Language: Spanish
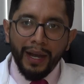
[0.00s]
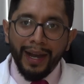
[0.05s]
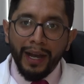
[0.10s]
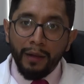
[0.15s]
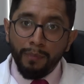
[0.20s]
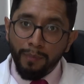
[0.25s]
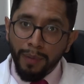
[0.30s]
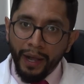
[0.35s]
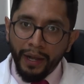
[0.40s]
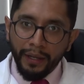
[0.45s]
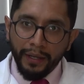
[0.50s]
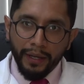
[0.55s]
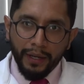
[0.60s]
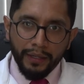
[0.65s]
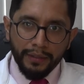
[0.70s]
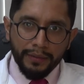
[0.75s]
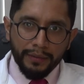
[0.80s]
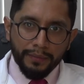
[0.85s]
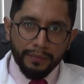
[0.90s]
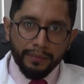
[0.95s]
al
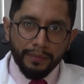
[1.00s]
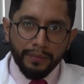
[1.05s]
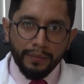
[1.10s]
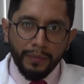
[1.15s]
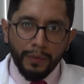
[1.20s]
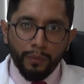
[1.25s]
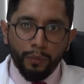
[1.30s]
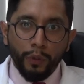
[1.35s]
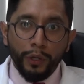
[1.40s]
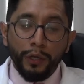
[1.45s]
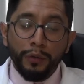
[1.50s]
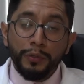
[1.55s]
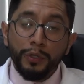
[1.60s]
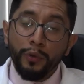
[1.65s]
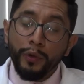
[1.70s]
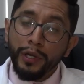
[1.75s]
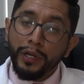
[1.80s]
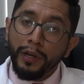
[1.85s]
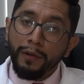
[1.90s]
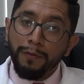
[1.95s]
páncreas puede
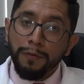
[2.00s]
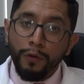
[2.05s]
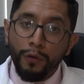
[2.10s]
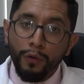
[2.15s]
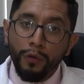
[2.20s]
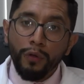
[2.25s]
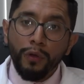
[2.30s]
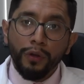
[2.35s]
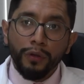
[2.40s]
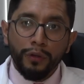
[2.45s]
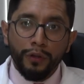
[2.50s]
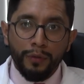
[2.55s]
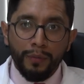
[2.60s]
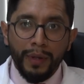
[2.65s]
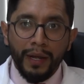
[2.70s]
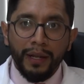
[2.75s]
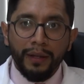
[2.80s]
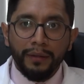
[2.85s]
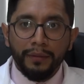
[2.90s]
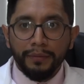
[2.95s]
obstruir el flujo
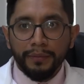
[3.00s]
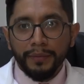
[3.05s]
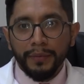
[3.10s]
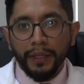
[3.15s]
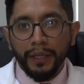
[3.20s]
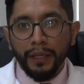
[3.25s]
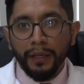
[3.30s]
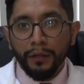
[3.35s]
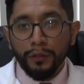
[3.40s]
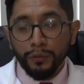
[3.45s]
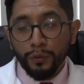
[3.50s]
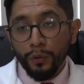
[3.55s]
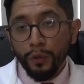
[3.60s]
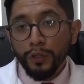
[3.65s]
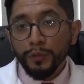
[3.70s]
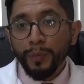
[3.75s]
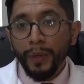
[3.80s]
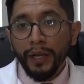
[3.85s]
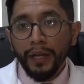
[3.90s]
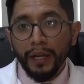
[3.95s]
normal de los
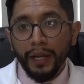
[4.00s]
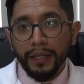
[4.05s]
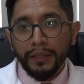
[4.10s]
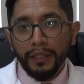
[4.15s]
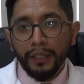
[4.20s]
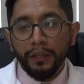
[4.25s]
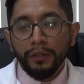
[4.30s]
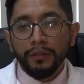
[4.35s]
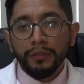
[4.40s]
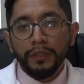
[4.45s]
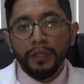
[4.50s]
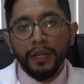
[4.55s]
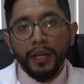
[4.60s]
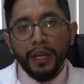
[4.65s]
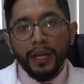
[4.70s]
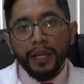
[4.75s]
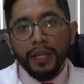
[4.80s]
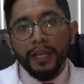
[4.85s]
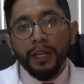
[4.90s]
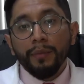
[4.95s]
jugos pancreáticos
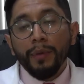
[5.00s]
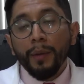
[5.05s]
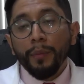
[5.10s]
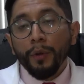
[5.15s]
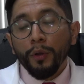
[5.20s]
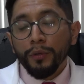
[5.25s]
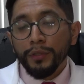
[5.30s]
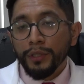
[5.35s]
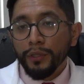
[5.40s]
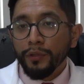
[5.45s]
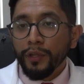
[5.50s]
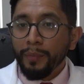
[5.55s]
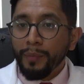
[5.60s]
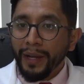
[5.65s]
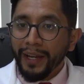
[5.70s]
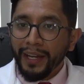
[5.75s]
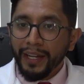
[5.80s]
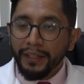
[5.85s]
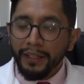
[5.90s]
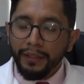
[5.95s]
y va a producir una
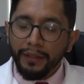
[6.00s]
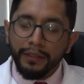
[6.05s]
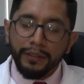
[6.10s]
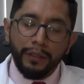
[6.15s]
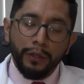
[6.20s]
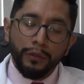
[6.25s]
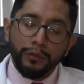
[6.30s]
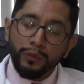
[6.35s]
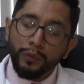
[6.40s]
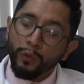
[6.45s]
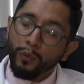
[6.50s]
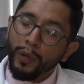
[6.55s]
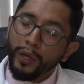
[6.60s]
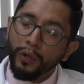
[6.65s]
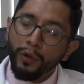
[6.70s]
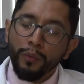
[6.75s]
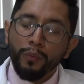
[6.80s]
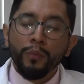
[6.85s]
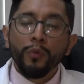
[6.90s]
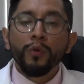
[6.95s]
pancreatitis, que es un
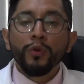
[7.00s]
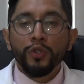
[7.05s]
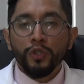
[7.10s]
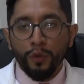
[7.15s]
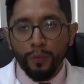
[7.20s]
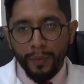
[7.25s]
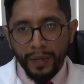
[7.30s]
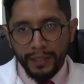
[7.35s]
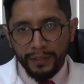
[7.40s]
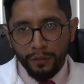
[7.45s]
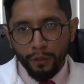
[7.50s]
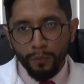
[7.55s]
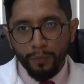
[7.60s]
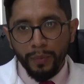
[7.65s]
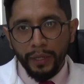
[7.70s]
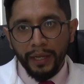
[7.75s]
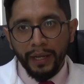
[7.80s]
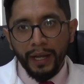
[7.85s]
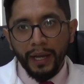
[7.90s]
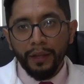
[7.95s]
cuadro mucho más
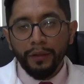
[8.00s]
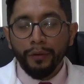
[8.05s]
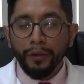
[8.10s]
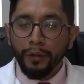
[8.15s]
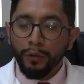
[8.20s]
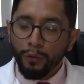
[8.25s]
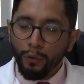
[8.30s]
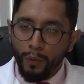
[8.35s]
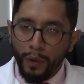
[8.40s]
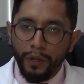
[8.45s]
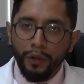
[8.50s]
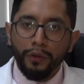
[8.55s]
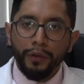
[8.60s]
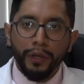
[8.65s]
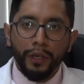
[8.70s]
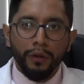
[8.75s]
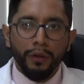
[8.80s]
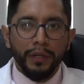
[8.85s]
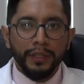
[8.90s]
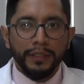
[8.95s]
complicado que un cuadro
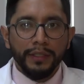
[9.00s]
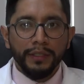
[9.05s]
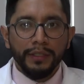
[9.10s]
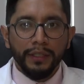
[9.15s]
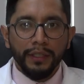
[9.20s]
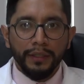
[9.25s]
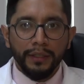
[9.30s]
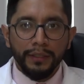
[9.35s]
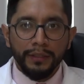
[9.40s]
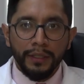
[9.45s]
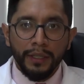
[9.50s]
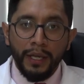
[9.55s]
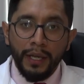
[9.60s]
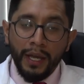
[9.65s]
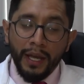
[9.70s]
de colecistitis.